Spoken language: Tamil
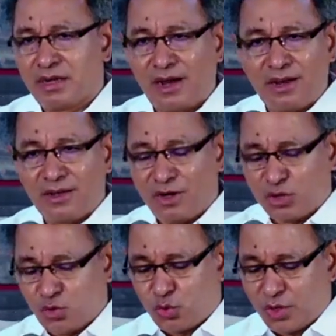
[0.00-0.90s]

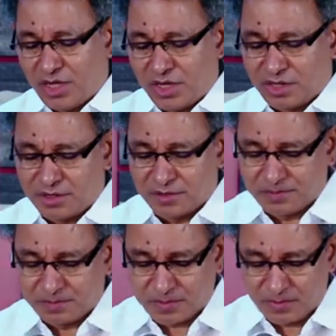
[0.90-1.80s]
காலங்கள் குறுகியது
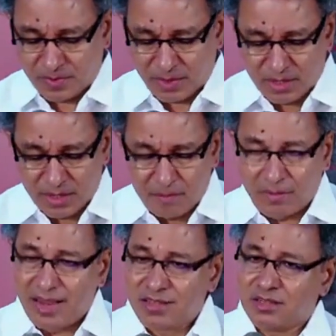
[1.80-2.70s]

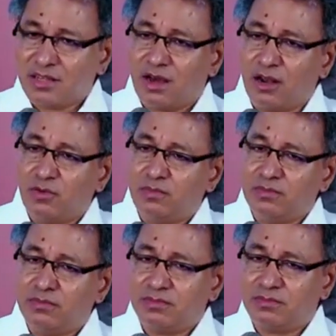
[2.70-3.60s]
பயத்தினாலும்
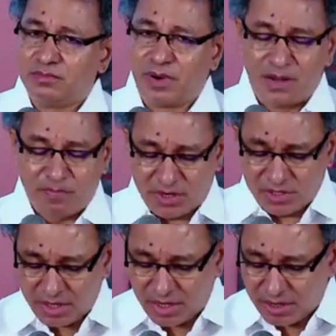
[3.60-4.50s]
பல
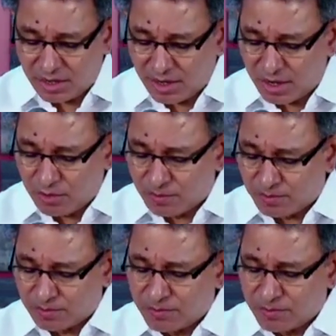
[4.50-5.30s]
பிரச்சனைகள்னாலும்